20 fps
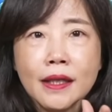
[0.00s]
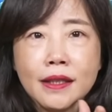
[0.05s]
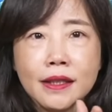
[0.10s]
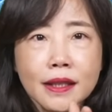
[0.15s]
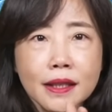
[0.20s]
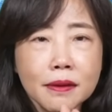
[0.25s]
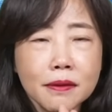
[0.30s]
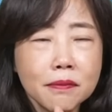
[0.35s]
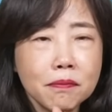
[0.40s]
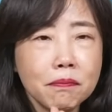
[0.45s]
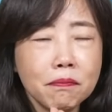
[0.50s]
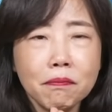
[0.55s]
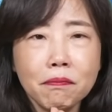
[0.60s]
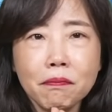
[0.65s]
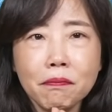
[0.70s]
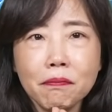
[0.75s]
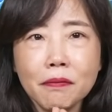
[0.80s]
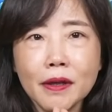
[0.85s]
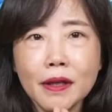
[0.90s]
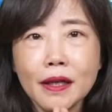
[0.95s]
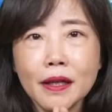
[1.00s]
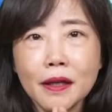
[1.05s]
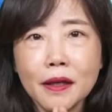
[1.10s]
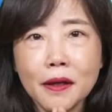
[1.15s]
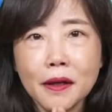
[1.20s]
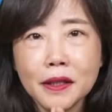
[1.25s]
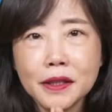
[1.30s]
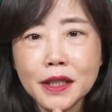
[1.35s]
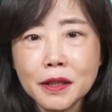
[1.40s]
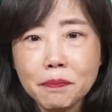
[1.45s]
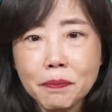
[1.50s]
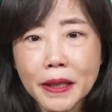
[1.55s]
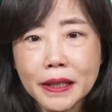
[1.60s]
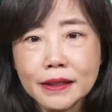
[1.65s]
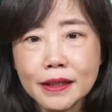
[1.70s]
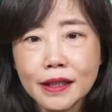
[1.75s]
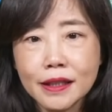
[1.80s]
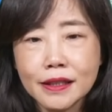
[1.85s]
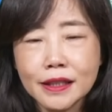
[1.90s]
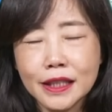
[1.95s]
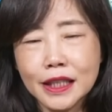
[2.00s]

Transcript: 这个呃日本呢